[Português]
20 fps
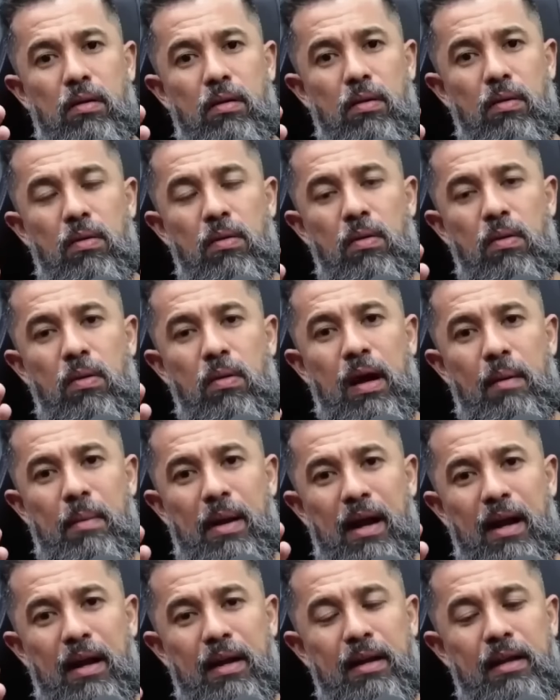o, o
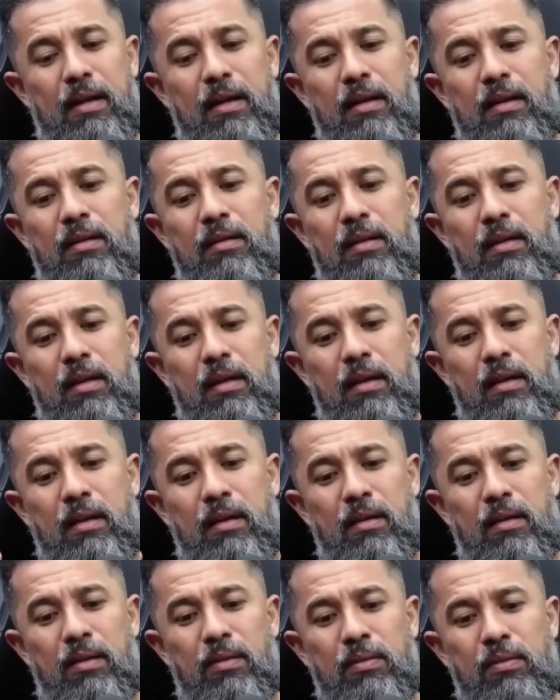camarada que,
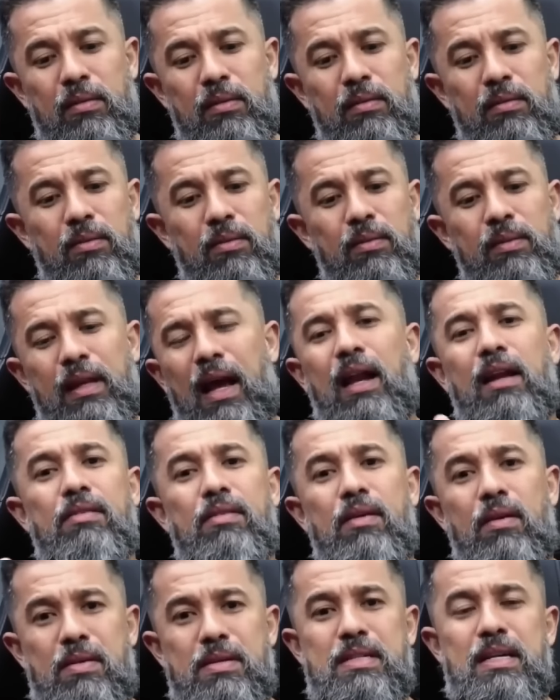que não, não tem nada a
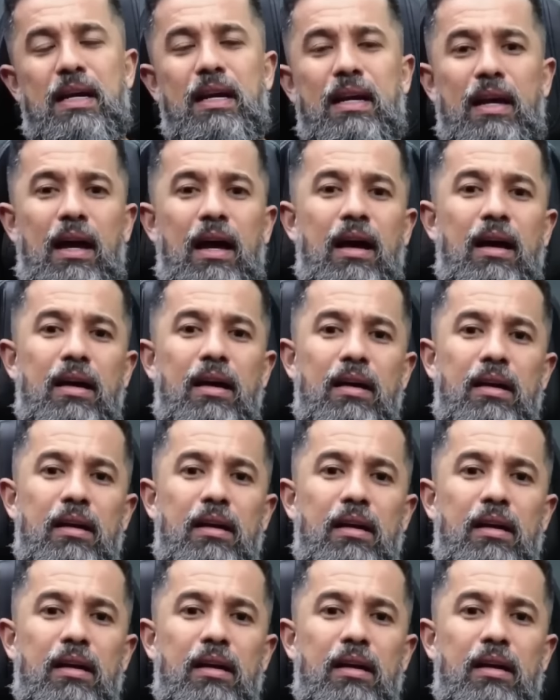ver com essa guerra,